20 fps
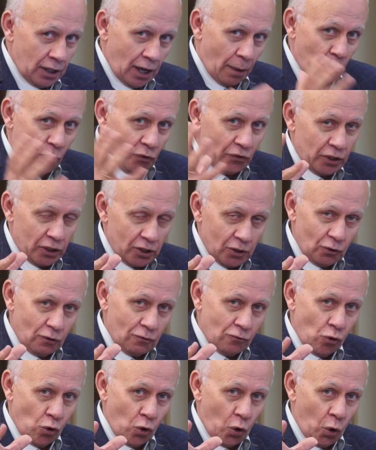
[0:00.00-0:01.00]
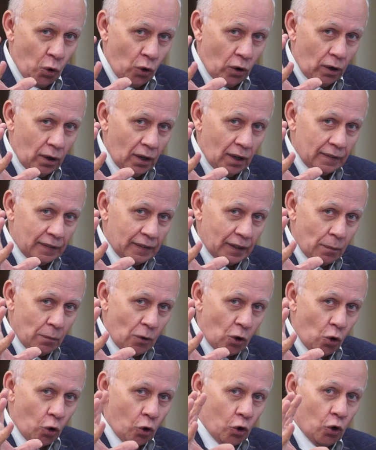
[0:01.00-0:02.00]
ja mówię znowu o
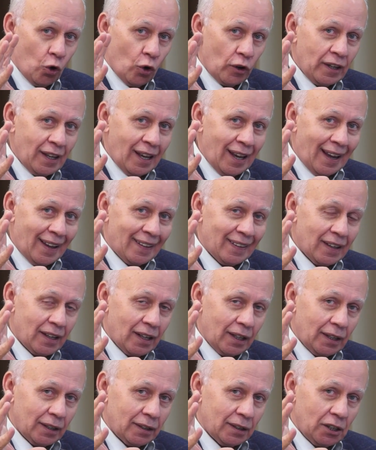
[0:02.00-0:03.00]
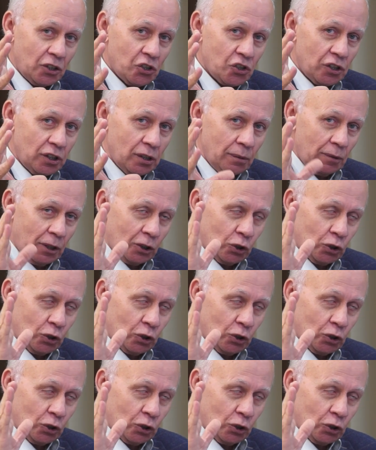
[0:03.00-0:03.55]
tym kokonie energetycznym,